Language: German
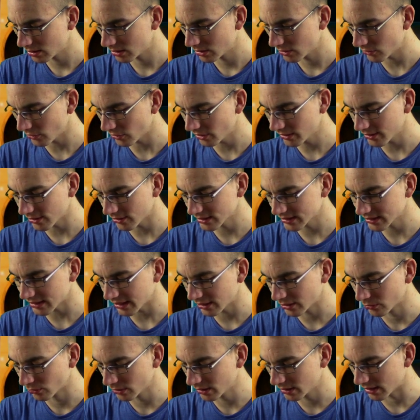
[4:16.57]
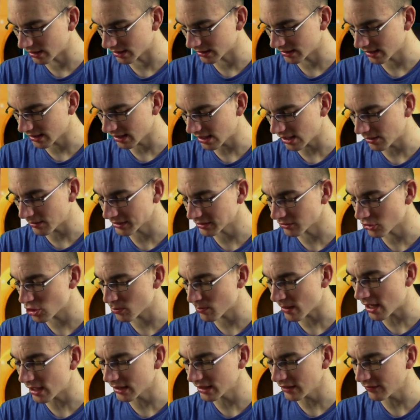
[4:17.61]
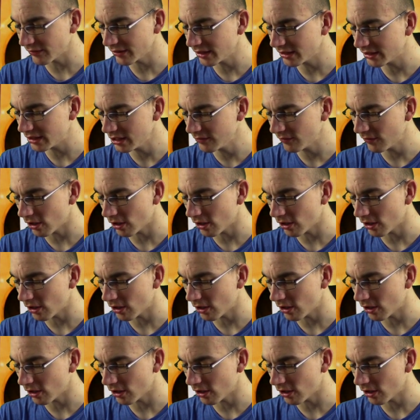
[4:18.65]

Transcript: 9100. Ja, also ich spare definitiv